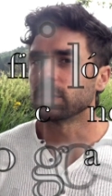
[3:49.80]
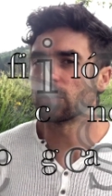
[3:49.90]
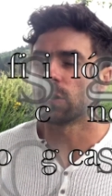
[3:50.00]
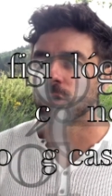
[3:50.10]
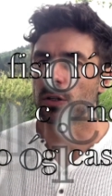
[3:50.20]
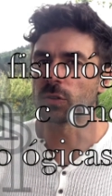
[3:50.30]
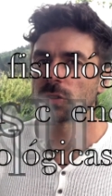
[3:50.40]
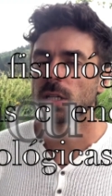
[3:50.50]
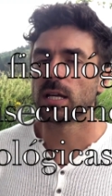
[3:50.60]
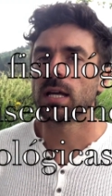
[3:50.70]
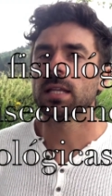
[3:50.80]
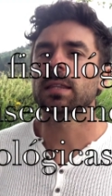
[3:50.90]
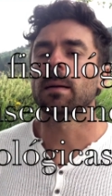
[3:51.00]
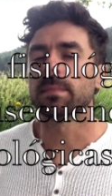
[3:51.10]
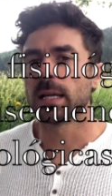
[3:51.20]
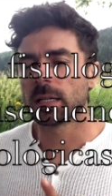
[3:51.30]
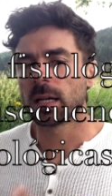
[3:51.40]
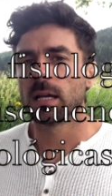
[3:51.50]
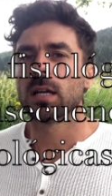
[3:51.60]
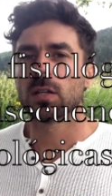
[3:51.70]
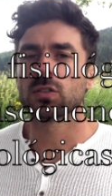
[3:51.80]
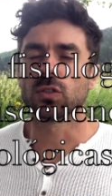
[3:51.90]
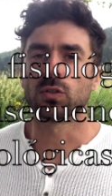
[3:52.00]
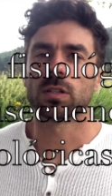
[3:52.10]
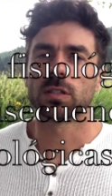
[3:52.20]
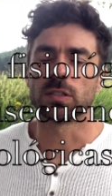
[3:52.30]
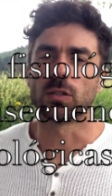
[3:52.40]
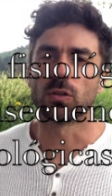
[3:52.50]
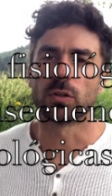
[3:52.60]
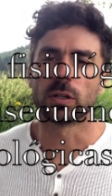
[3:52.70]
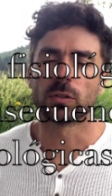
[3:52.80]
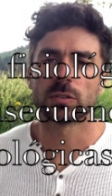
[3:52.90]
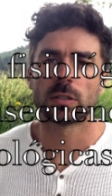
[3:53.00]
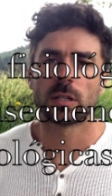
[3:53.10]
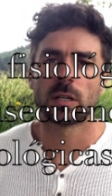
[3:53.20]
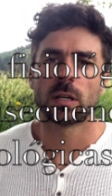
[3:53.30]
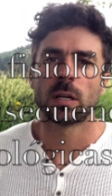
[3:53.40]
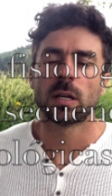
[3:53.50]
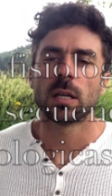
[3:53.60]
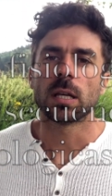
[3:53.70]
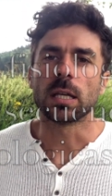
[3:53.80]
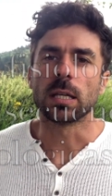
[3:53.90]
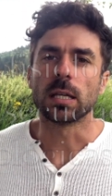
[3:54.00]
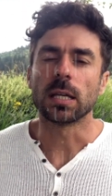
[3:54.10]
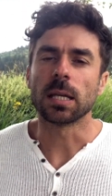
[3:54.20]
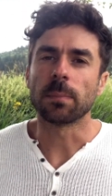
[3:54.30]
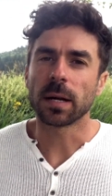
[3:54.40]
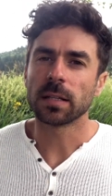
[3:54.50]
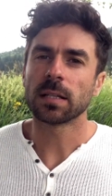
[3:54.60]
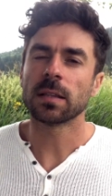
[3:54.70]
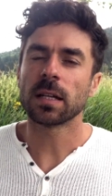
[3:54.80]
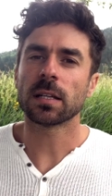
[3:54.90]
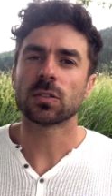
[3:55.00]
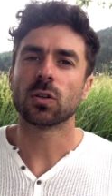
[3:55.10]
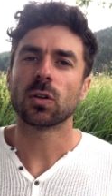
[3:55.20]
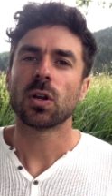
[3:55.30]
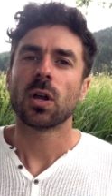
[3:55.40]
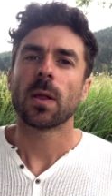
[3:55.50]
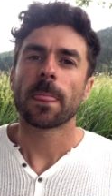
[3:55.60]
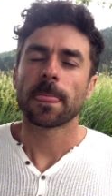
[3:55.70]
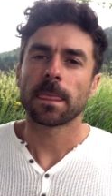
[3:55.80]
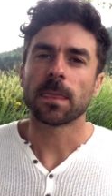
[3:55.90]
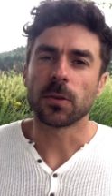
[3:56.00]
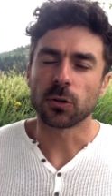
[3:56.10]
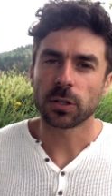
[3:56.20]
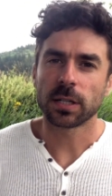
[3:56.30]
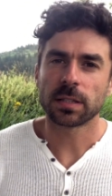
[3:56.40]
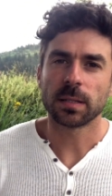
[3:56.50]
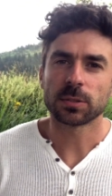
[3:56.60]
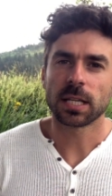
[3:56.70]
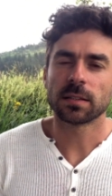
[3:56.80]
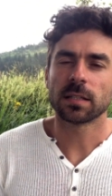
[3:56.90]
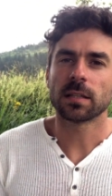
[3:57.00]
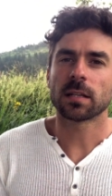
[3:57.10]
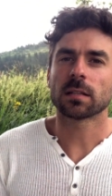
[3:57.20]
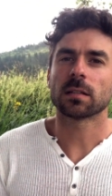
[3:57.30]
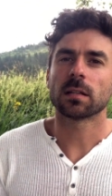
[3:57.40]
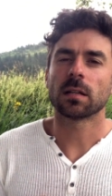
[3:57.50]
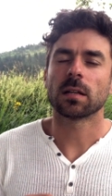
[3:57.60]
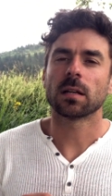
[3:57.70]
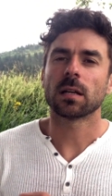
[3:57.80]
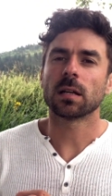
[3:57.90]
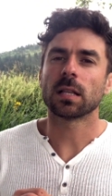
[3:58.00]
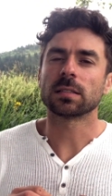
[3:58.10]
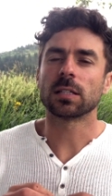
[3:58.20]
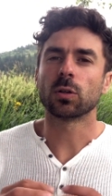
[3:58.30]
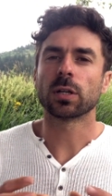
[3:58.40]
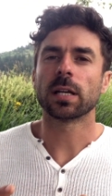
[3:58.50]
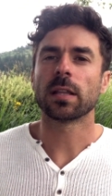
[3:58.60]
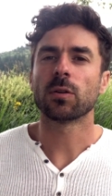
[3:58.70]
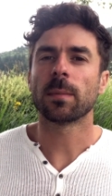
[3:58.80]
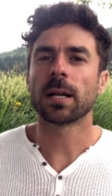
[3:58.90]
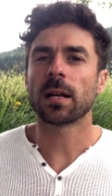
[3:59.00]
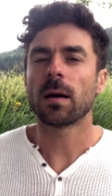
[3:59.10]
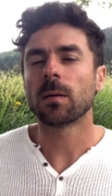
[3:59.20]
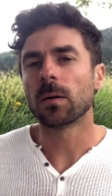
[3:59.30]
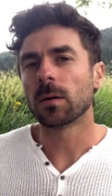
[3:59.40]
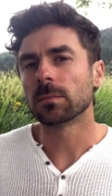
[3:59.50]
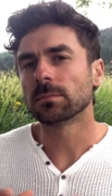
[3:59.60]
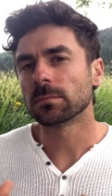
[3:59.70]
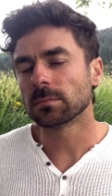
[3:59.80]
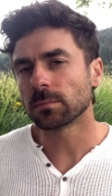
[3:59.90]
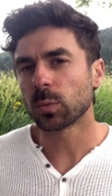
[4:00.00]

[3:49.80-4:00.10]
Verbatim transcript: fisiológicos, también son psicológicos. Y, para entender eso, yo creo que tenemos que entender la psicología de una manera, mm,